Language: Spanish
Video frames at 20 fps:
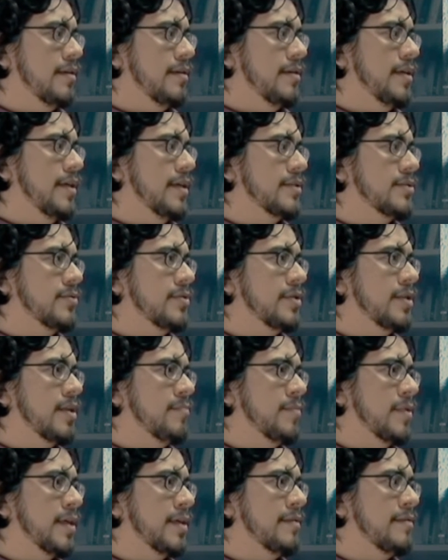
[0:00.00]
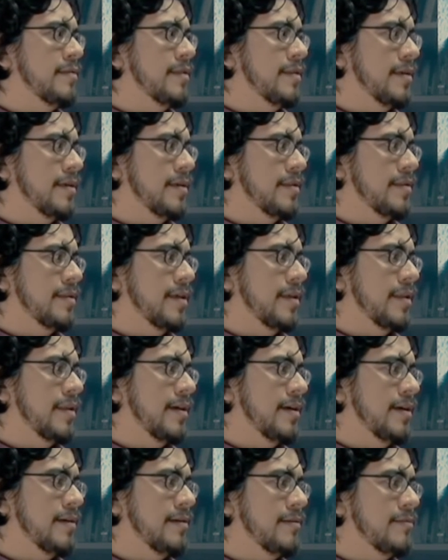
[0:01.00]
Y eso también te,
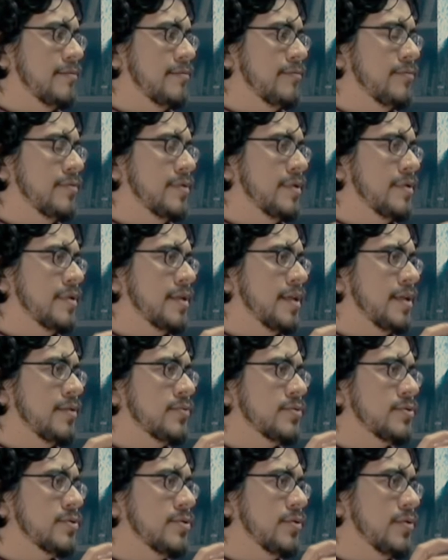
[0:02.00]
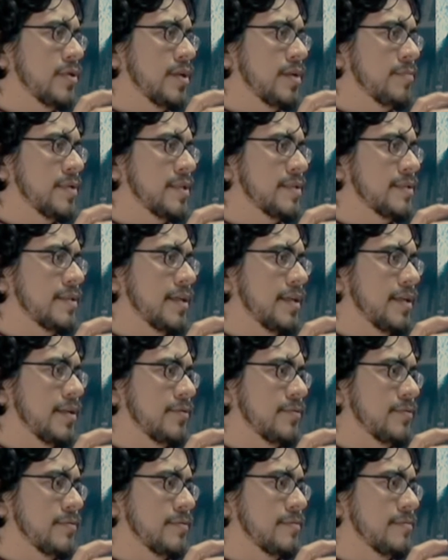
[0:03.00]
da una noción de
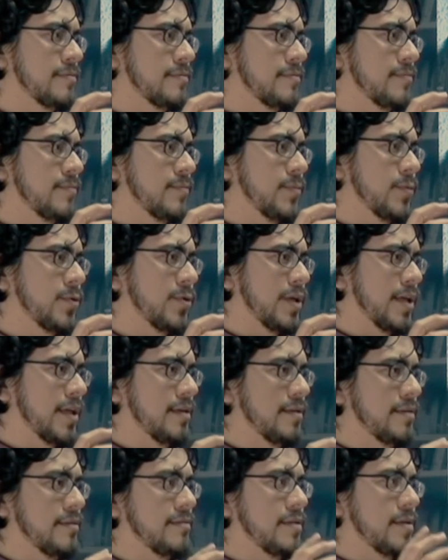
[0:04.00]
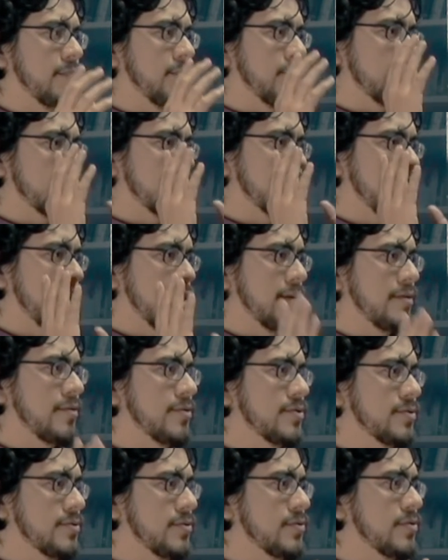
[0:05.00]
misterio, porque de por sí el
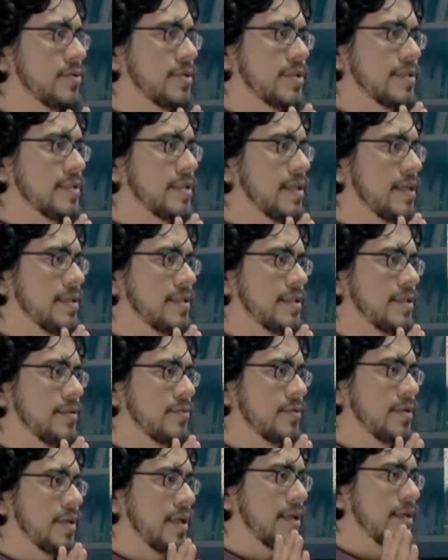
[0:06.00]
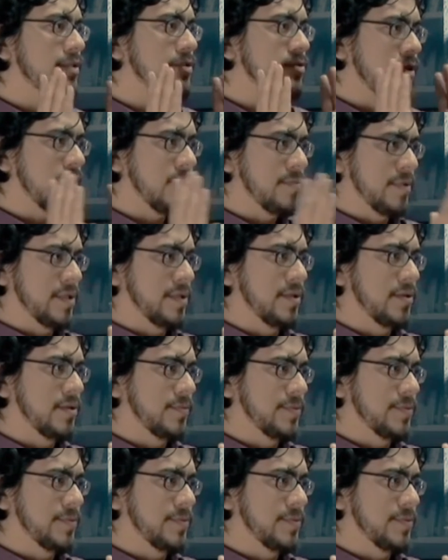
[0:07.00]
rostro no te está diciendo nada, solamente te